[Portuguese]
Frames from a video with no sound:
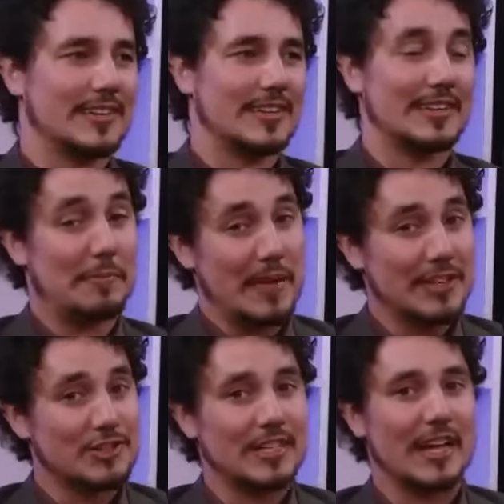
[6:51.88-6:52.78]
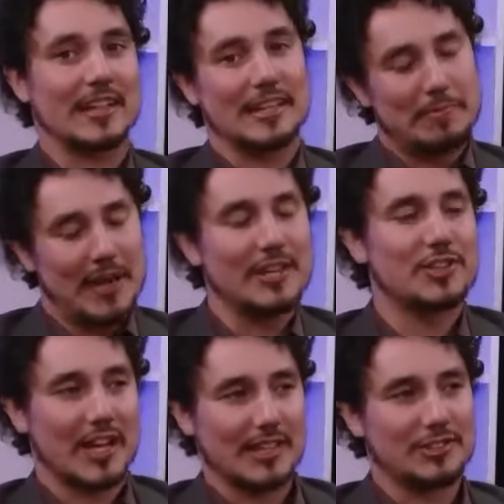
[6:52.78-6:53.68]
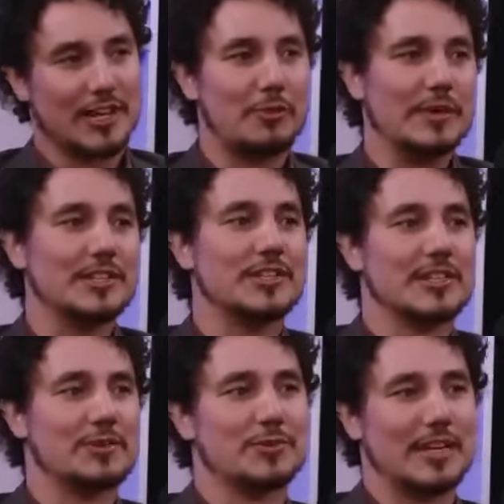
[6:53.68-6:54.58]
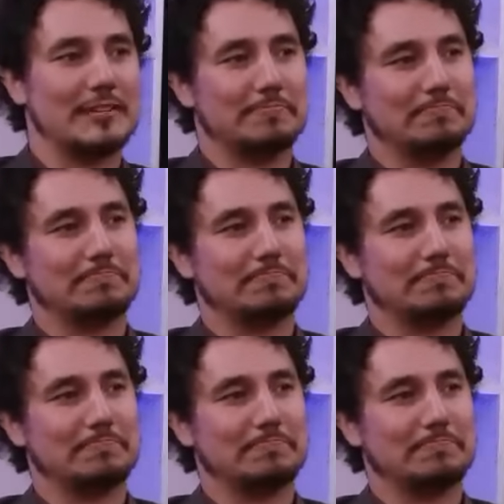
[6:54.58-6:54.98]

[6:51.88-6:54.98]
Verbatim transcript: da, da mente dela e impede ela de realmente executar.